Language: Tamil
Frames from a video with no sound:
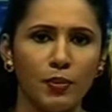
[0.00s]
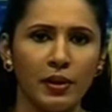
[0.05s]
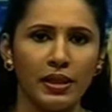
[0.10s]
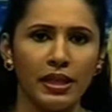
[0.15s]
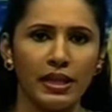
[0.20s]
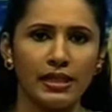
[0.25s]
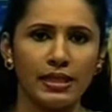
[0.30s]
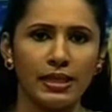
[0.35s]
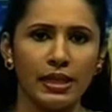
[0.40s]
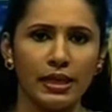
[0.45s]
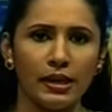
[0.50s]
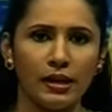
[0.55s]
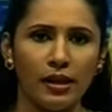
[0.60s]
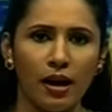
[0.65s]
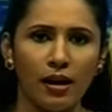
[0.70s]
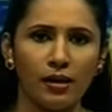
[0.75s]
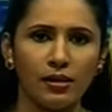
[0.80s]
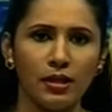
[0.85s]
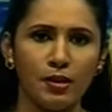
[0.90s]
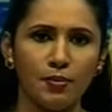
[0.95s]
பிரதேச
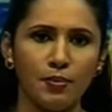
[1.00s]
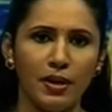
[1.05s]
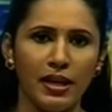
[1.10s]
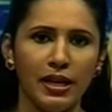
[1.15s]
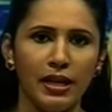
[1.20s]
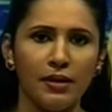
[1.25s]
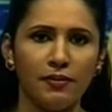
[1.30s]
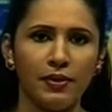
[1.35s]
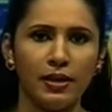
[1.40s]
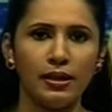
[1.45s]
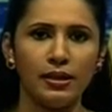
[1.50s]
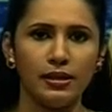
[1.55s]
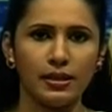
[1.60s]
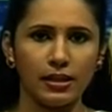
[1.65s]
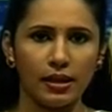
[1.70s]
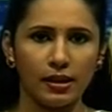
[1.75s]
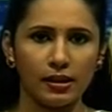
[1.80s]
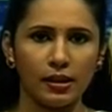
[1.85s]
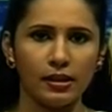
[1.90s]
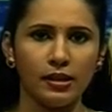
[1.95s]
நான்கு மீனவர்
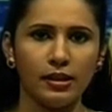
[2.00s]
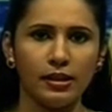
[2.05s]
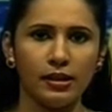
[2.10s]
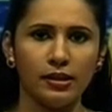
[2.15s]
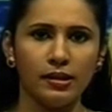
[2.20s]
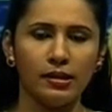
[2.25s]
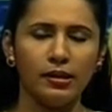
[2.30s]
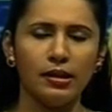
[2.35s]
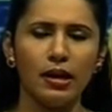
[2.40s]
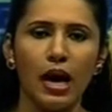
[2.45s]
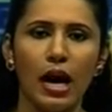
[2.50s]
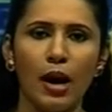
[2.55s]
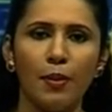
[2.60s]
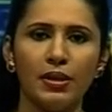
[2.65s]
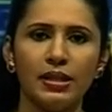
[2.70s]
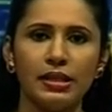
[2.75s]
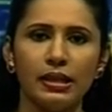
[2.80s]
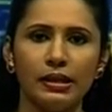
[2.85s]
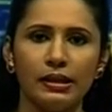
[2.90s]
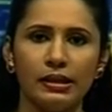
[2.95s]
சங்கங்களுக்கு
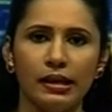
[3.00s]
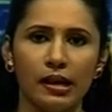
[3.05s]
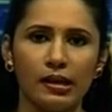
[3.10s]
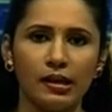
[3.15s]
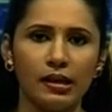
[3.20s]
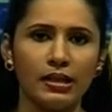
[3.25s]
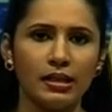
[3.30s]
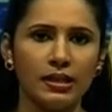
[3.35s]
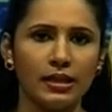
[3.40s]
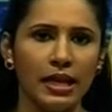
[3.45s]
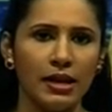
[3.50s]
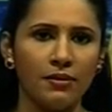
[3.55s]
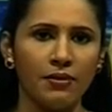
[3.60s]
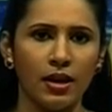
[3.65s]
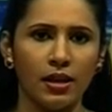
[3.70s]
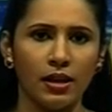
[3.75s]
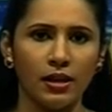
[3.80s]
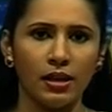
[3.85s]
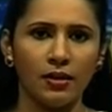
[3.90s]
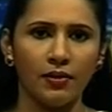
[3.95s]
அமைச்சர் டக்ளஸ்
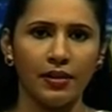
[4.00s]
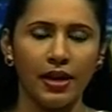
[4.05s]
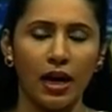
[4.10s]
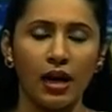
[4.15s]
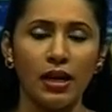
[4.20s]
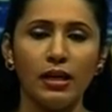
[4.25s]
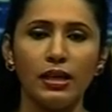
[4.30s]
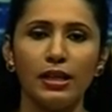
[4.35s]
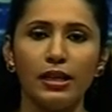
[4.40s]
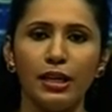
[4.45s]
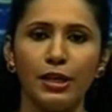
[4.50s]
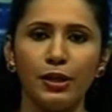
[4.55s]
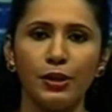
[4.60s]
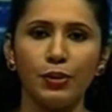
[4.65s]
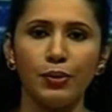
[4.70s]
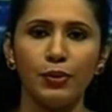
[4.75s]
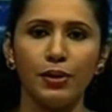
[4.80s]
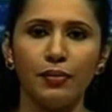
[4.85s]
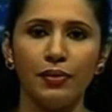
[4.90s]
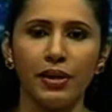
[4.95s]
தேவானந்தவினால்
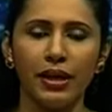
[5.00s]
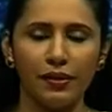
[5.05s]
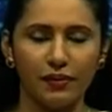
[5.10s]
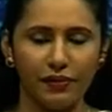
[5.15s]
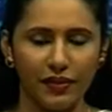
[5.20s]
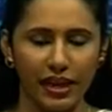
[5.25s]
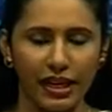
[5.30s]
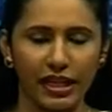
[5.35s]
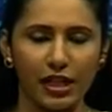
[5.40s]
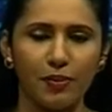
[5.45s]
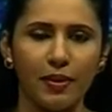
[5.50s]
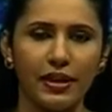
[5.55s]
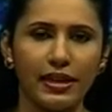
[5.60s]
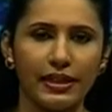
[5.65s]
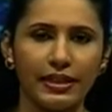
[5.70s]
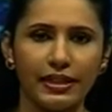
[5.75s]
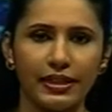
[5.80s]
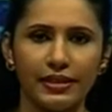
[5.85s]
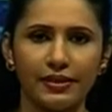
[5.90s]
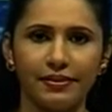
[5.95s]
நிதியுதவி
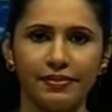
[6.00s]
வழங்கப்பட்டது